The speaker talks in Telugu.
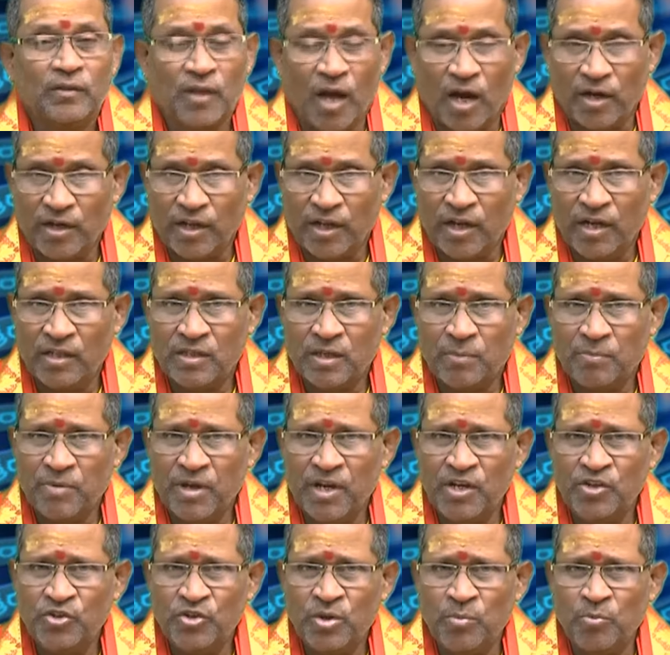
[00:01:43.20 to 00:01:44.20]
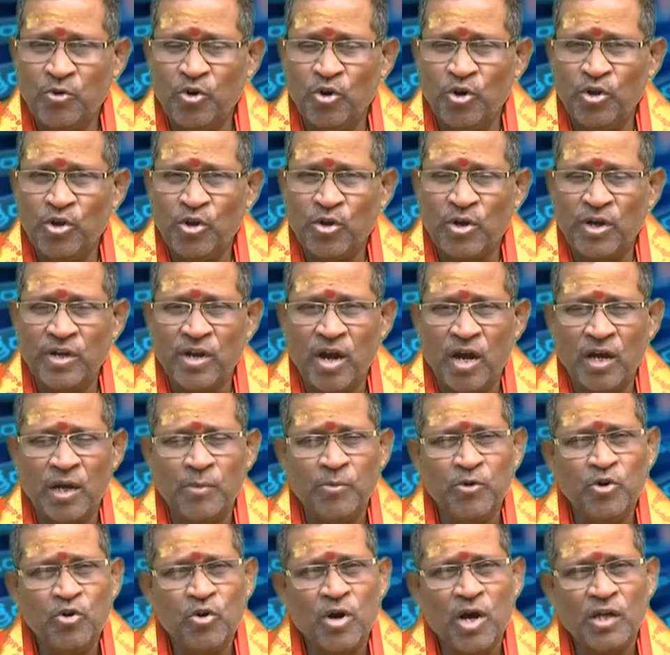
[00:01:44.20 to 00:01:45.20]
తాటకిని సంహరించి మునుల యొక్క
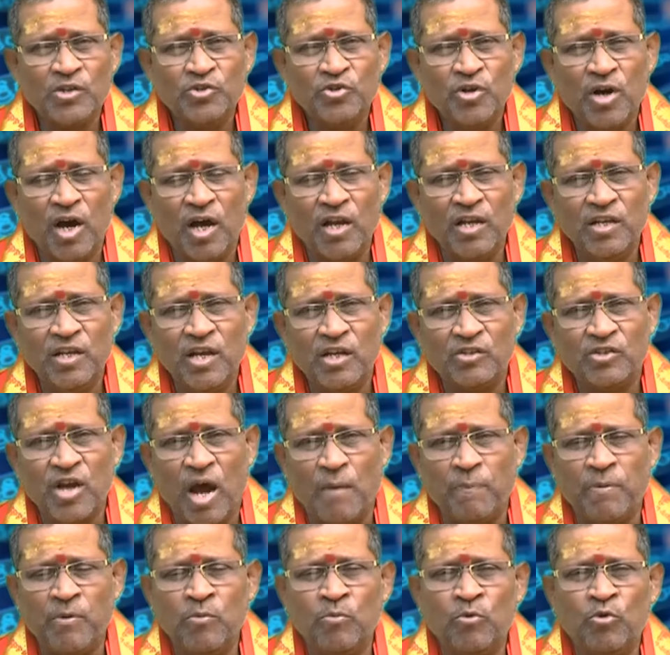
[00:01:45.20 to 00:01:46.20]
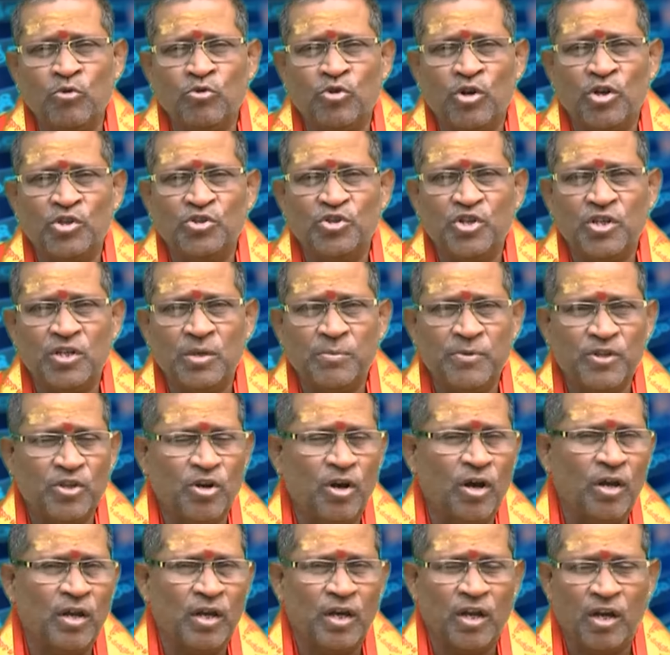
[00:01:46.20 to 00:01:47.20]
యాగమును కాచి అహల్య శాప విమోచనం చేసి
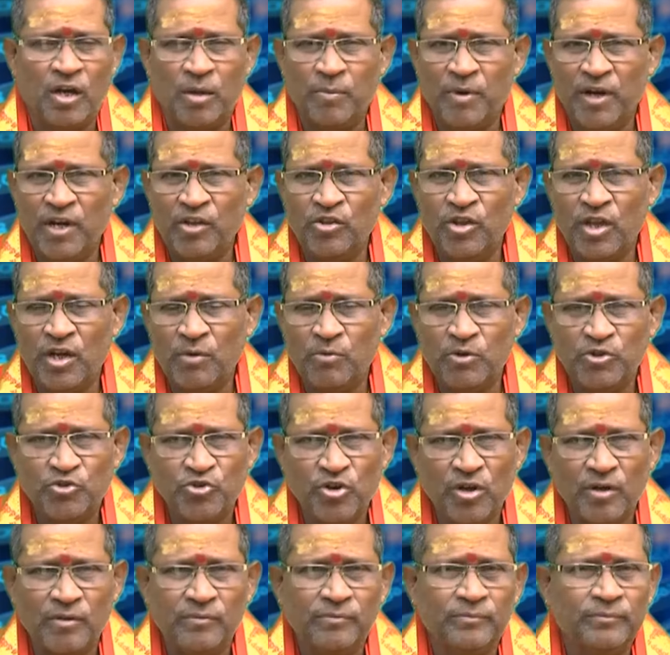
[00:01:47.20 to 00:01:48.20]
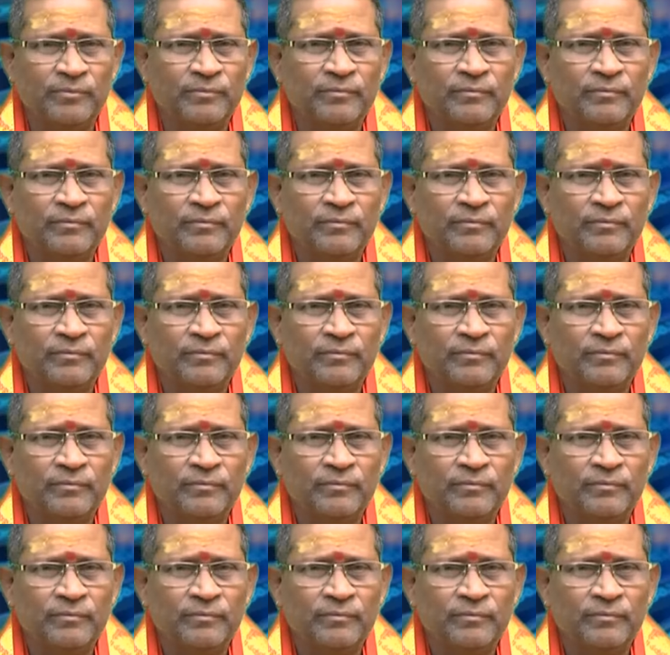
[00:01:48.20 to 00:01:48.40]
మిథిలానగరికి బయలుదేరి వచ్చారు